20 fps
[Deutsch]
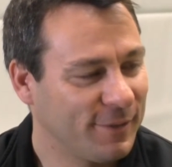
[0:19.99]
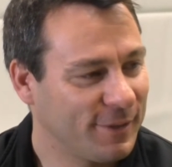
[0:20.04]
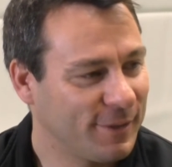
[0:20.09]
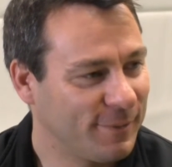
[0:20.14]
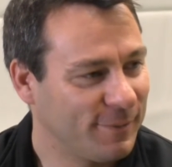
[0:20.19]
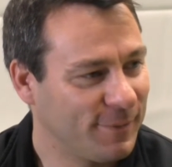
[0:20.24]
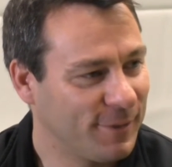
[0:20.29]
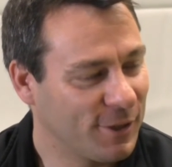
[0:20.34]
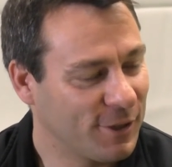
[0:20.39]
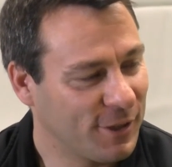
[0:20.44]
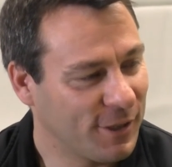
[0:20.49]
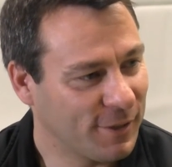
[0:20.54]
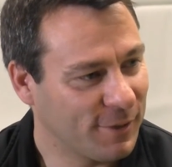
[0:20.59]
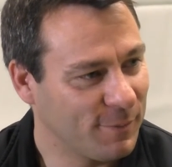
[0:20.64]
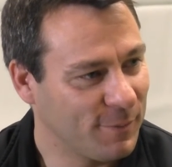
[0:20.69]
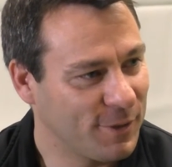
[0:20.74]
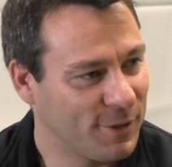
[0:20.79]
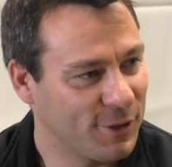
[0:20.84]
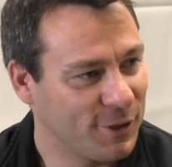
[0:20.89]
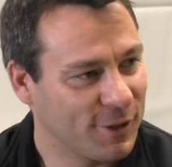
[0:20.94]
Ähm, da
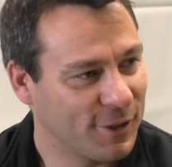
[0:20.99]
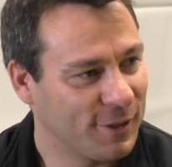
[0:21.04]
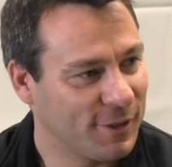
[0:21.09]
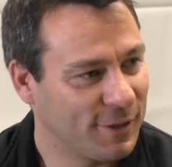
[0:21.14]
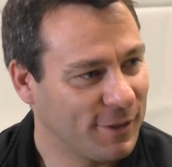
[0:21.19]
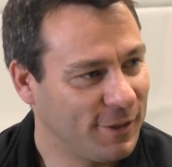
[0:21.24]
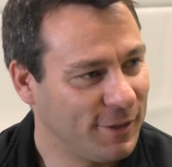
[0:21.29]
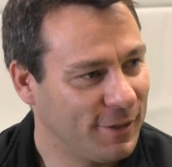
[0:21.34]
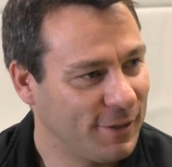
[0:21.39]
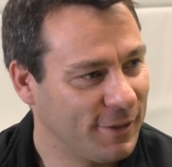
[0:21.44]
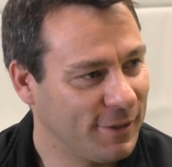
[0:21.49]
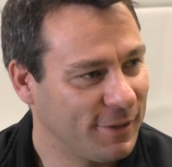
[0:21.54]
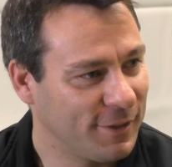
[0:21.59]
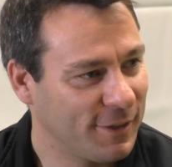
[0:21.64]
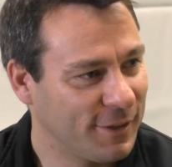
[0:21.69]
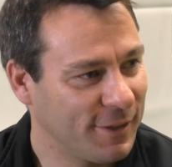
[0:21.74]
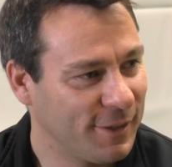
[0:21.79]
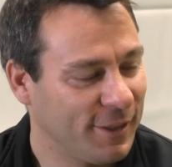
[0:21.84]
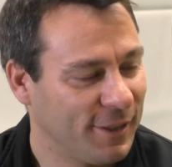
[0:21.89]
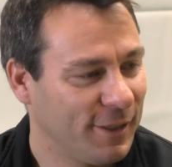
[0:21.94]
steckt ein bisschen Strategie
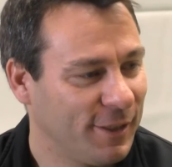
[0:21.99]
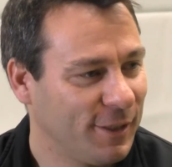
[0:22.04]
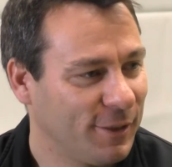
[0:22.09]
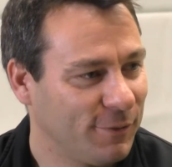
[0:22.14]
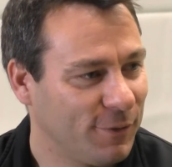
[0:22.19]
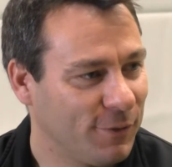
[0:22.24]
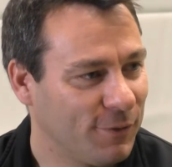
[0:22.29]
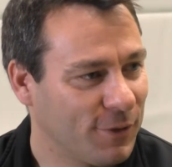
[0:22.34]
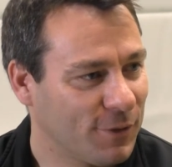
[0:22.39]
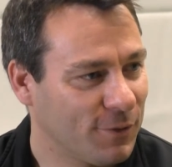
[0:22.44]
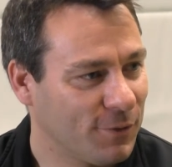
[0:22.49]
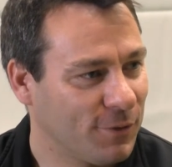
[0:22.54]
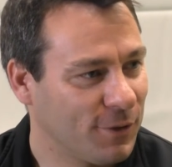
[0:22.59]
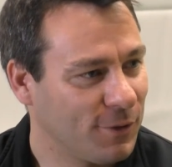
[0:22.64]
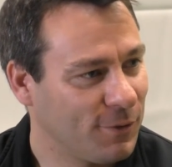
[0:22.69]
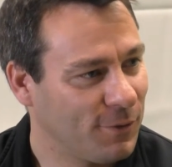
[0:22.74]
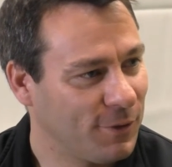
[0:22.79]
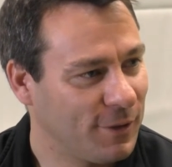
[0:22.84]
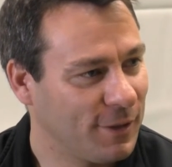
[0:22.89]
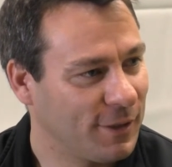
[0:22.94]
dahinter. Wir versuchen
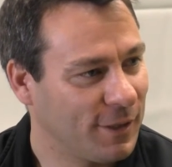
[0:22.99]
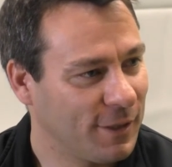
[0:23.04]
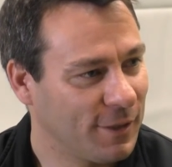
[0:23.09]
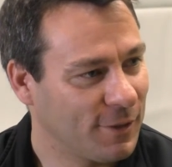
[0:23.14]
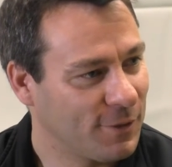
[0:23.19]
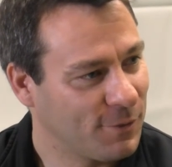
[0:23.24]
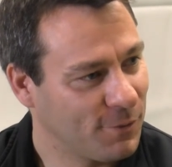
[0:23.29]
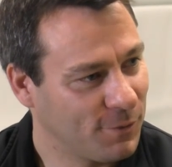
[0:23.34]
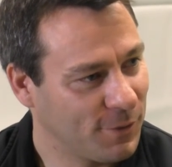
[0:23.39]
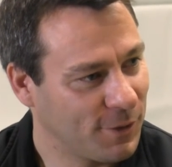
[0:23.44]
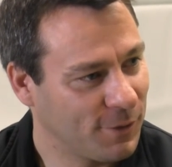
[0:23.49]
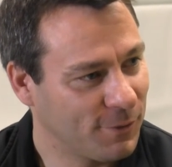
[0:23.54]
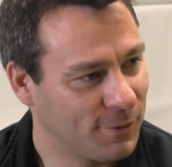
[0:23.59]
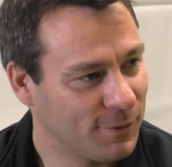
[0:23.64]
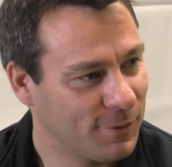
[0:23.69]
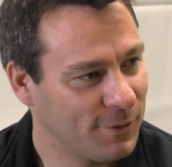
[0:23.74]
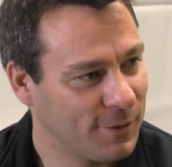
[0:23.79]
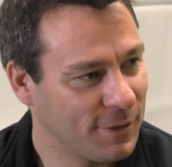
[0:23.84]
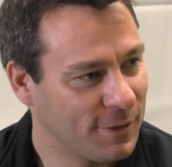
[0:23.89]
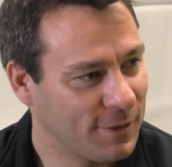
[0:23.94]
natürlich, den Gegner so unter
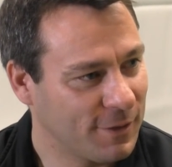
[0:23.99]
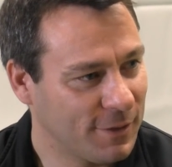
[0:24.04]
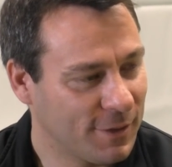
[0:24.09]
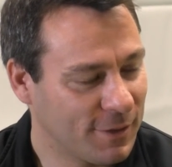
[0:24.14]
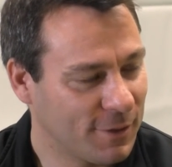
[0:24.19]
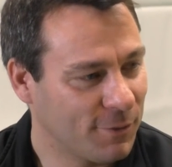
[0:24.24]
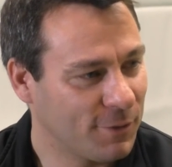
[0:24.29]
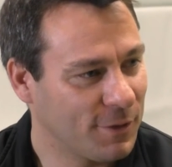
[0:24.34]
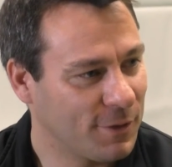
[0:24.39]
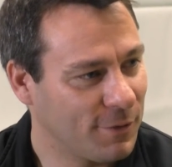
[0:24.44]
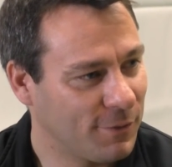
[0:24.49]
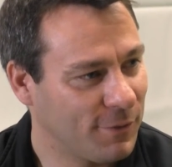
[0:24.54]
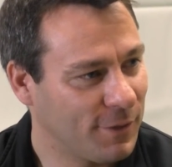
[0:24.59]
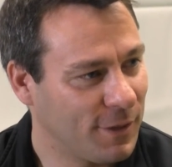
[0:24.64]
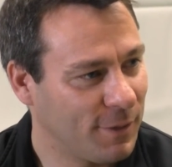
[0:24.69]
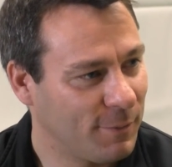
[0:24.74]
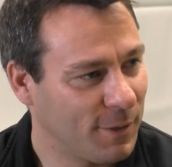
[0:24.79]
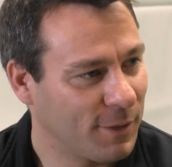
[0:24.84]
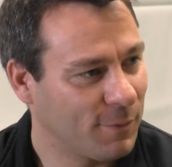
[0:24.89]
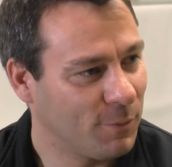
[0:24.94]
Druck zu setzen, dass er auch diese
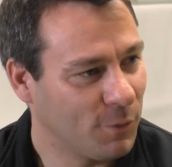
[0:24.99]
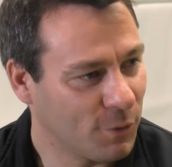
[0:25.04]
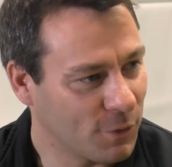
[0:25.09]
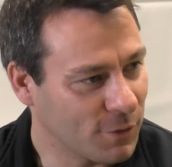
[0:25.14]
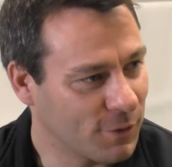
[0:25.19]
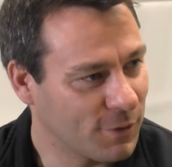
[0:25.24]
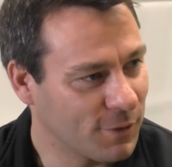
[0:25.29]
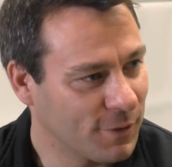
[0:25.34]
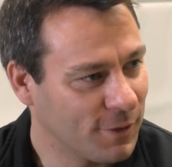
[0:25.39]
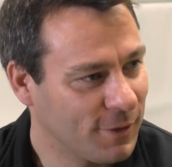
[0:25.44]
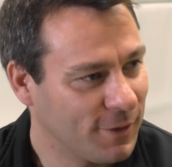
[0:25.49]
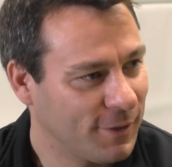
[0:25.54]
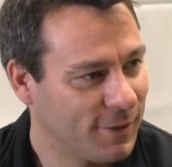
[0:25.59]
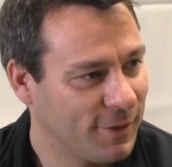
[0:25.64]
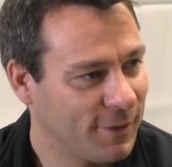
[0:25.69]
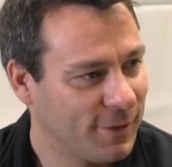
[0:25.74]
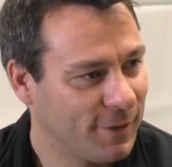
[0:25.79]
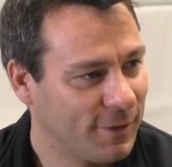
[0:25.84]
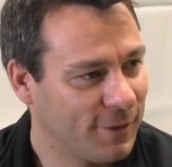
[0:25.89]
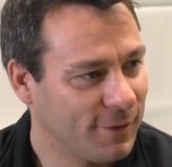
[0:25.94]
Fehler machen muss.
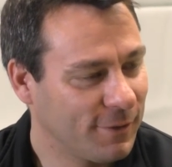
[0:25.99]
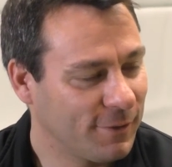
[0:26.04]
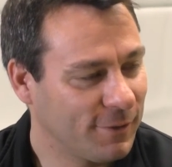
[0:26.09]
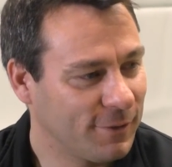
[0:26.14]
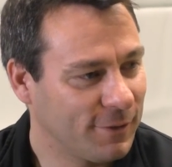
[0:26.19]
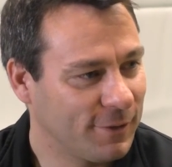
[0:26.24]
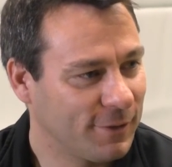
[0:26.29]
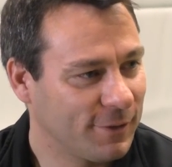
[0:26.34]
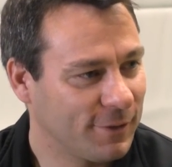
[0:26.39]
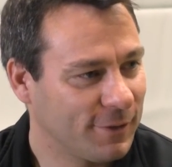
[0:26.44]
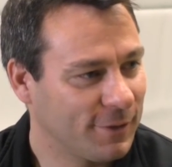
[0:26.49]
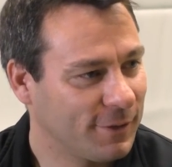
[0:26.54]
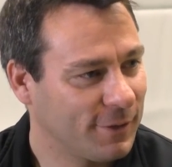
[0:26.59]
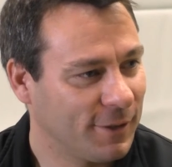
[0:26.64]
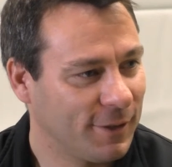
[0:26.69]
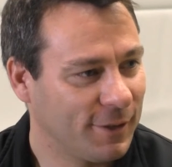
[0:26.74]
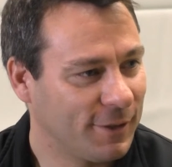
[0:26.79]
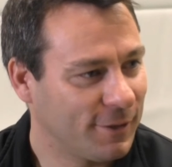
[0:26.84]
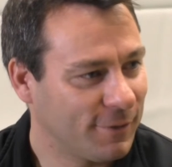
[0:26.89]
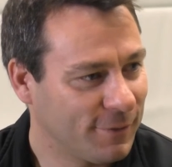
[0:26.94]
Mhm. Und
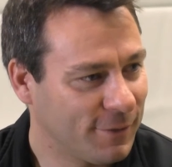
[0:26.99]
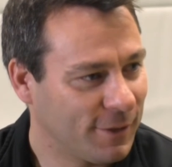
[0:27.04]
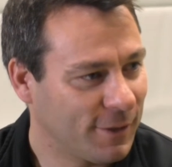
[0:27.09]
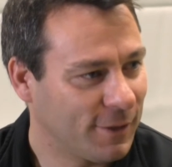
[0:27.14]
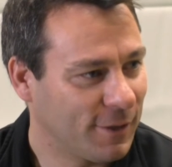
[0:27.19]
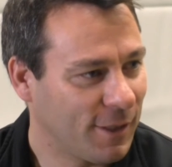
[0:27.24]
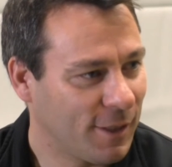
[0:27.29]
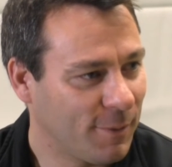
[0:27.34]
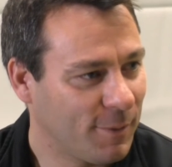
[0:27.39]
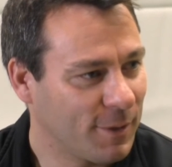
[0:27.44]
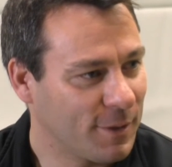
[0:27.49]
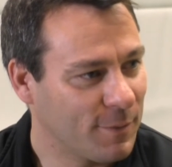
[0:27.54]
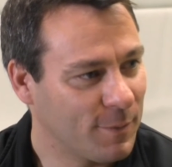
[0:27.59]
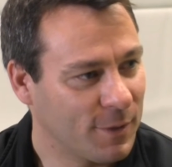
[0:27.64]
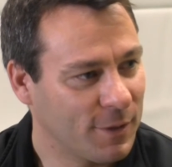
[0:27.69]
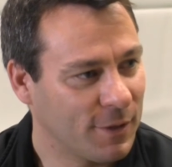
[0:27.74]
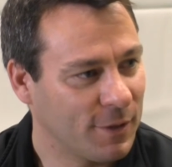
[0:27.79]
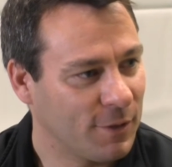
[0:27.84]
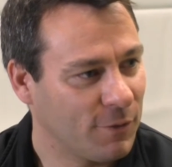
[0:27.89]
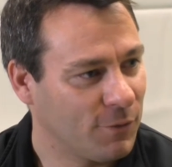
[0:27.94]
ja, und da arbeitet
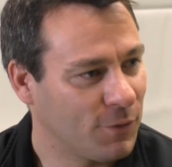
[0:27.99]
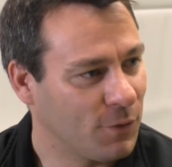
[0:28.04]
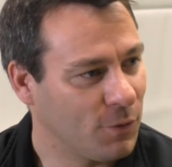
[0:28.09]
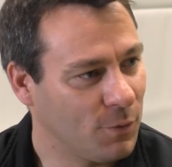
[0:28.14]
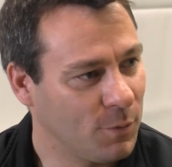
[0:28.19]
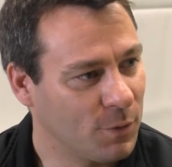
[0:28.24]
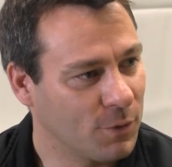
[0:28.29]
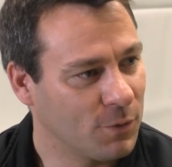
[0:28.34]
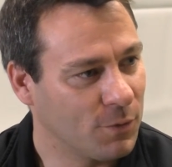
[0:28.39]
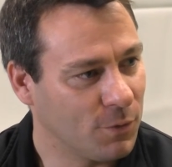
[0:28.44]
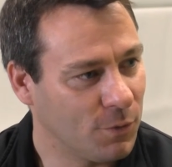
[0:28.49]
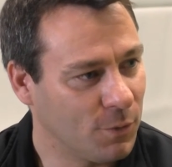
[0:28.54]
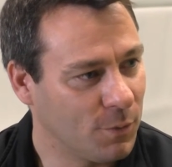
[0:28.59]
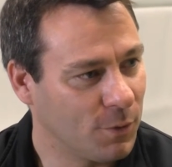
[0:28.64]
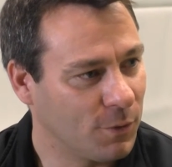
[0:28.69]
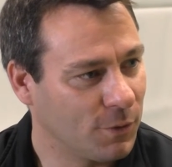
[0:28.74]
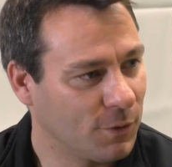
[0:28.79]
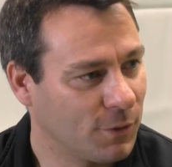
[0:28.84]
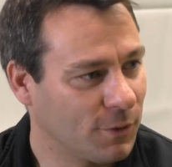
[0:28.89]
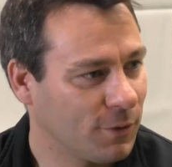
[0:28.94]
man dann halt von Übung zu
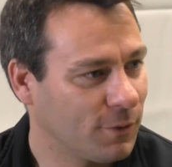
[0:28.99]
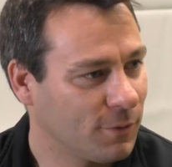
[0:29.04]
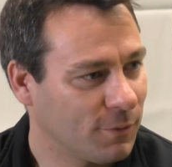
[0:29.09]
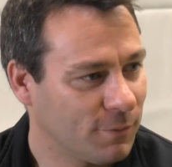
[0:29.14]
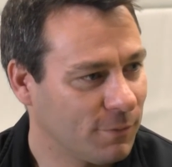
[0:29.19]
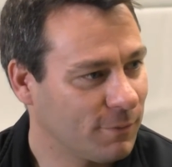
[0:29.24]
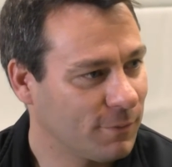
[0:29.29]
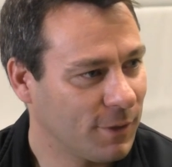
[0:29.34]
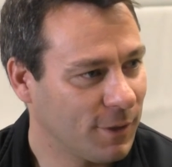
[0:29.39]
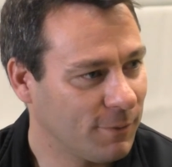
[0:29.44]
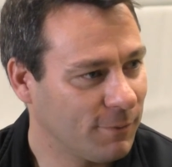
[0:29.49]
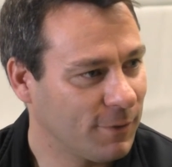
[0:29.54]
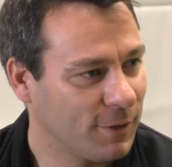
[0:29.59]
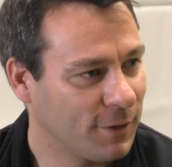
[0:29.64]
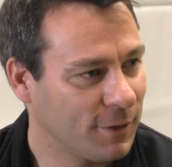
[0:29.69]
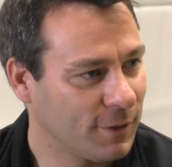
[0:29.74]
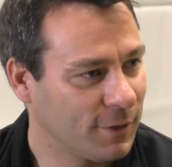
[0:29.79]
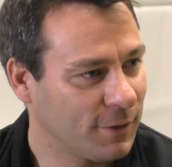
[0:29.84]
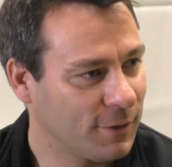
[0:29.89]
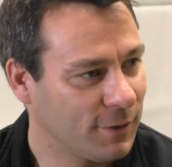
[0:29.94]
Übung
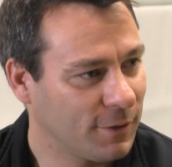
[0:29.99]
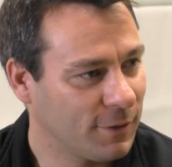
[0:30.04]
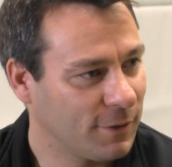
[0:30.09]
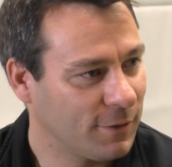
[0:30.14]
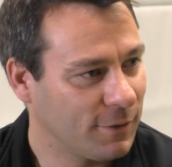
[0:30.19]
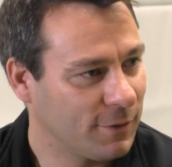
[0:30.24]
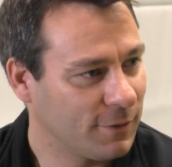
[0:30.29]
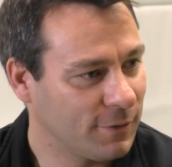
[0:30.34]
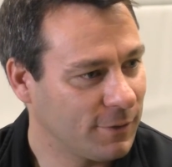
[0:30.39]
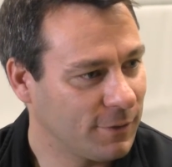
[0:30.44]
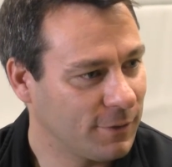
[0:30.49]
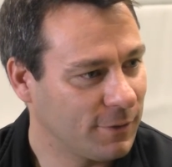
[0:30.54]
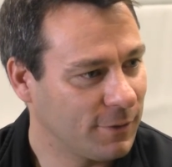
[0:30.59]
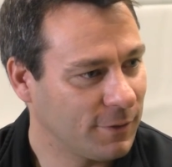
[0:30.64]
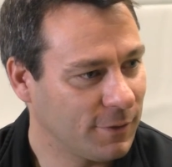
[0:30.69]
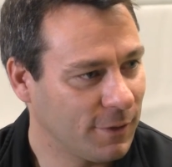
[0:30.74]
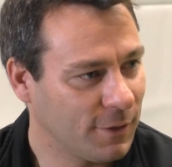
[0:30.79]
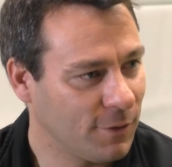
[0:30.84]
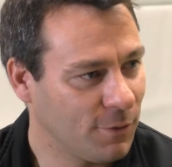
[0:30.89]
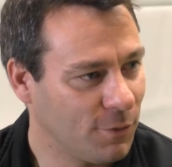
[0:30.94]
einfach
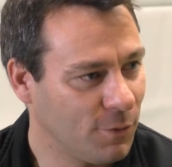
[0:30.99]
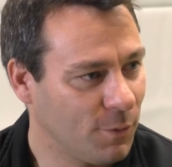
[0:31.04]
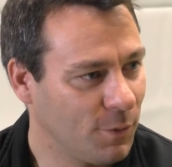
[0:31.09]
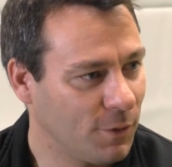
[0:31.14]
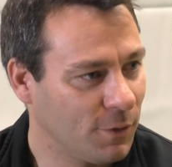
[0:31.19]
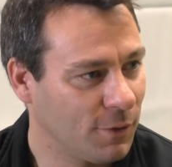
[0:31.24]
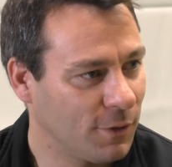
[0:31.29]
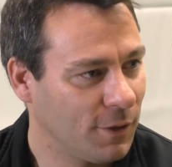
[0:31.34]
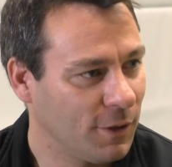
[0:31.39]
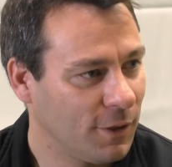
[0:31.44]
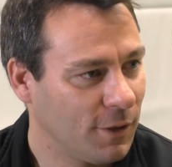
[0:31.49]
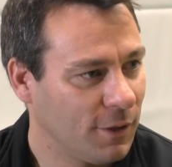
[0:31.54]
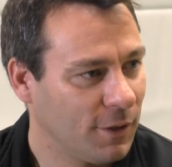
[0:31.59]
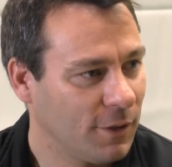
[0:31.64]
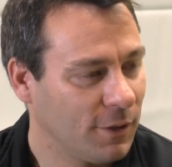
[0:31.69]
äh, an den Übungen.